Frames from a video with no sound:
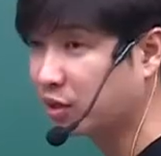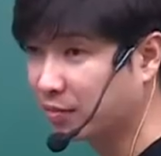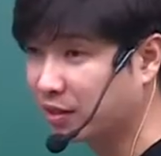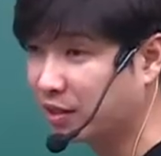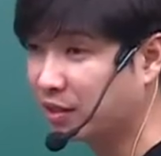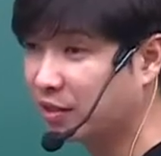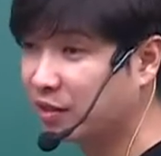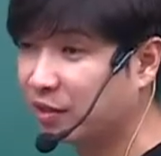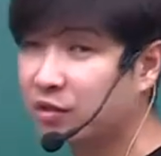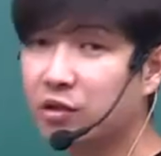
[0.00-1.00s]
됩니다.
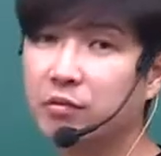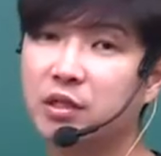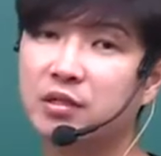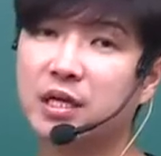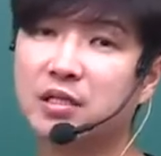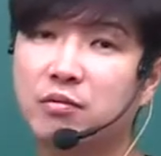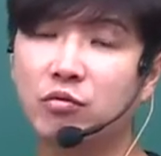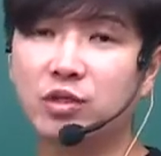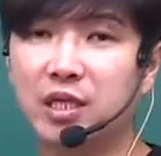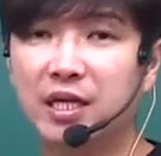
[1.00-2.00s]
그러면은
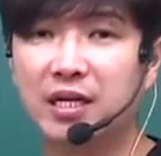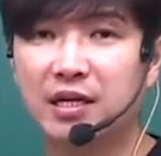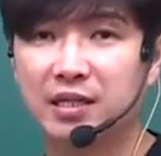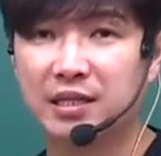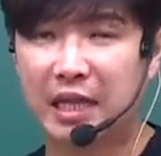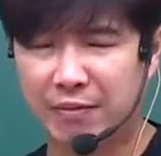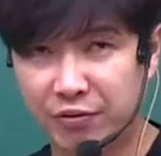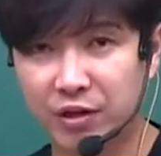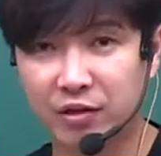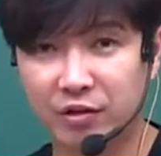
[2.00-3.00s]
45문제가 다
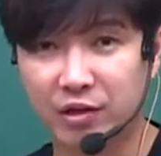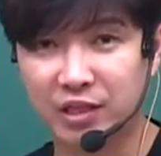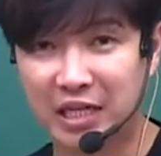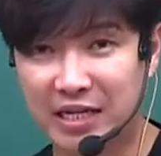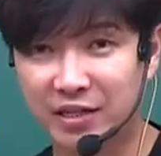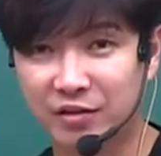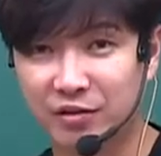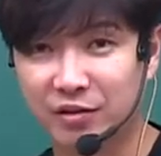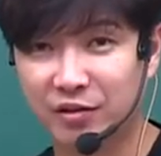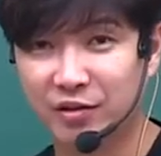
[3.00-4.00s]
풀릴 거예요. 그 안에서.
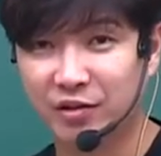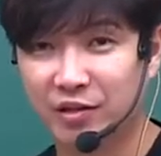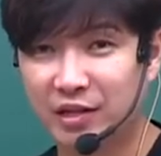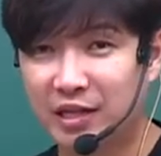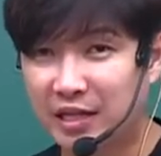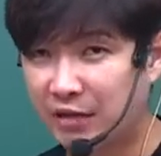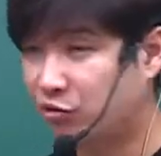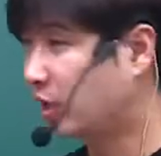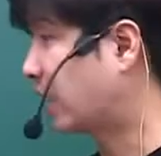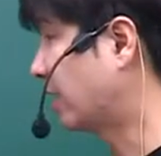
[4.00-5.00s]

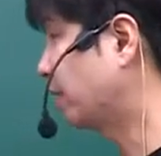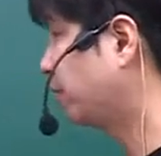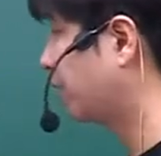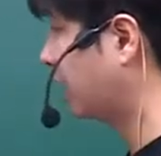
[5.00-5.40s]
단순히 강의뿐만